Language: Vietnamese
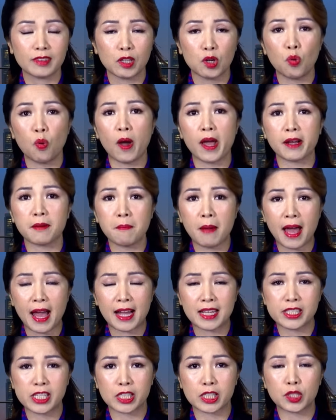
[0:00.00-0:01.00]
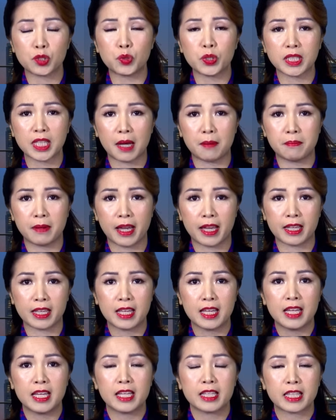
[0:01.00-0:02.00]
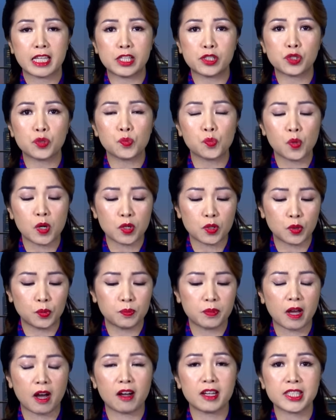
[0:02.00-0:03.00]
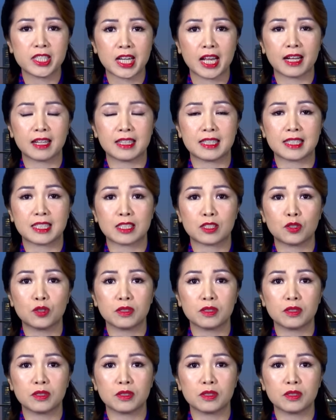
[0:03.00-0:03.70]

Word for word: quảng bá cho cái chuyến thăm này thì Trung Quốc cũng nói rằng là